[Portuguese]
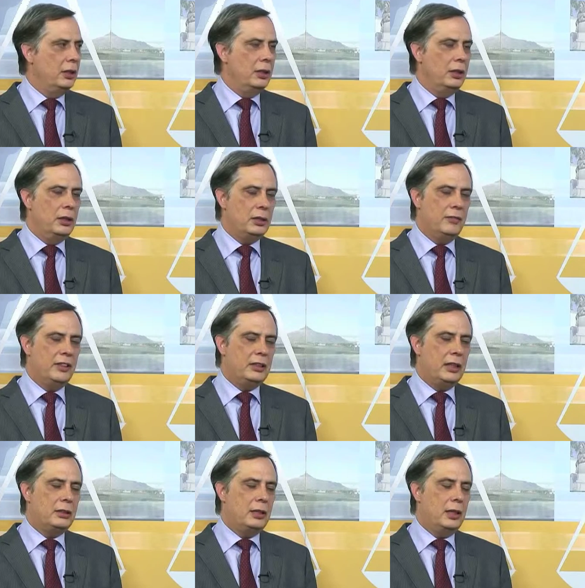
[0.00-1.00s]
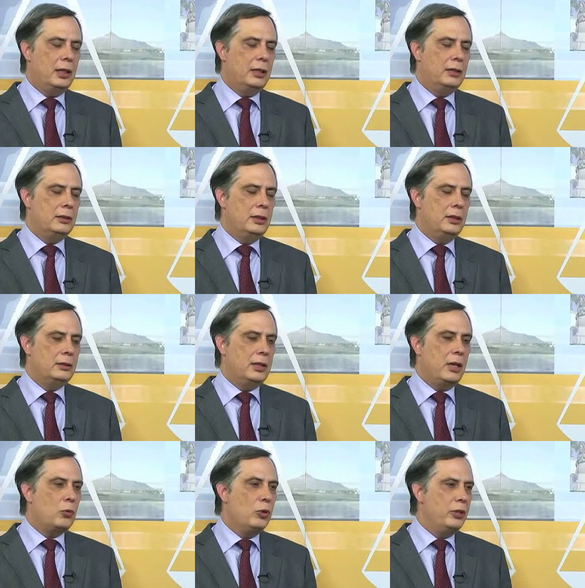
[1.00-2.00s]
é, que vai tratar
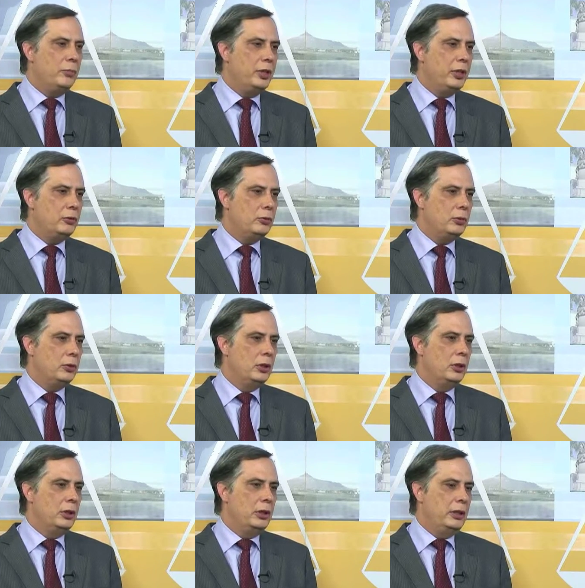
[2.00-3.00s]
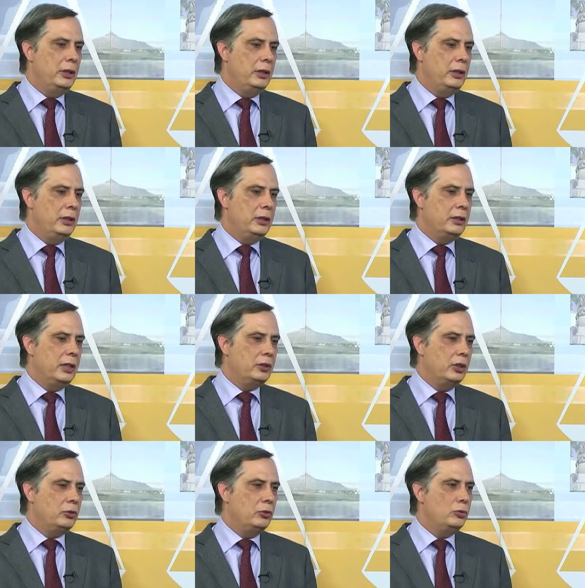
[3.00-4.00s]
desse acolhimento e das
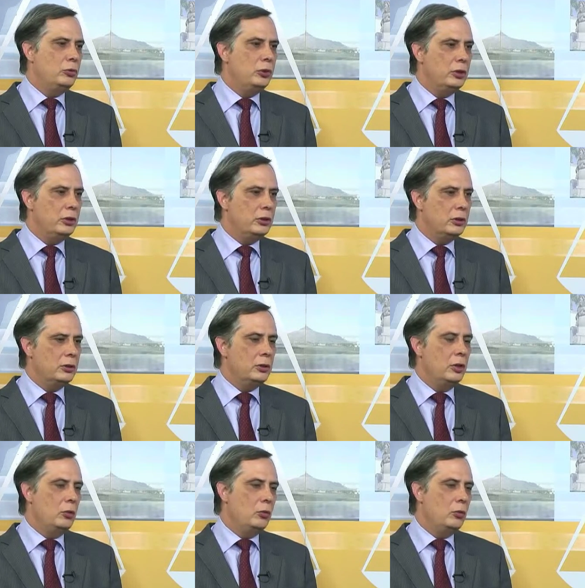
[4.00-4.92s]
questões jurídicas,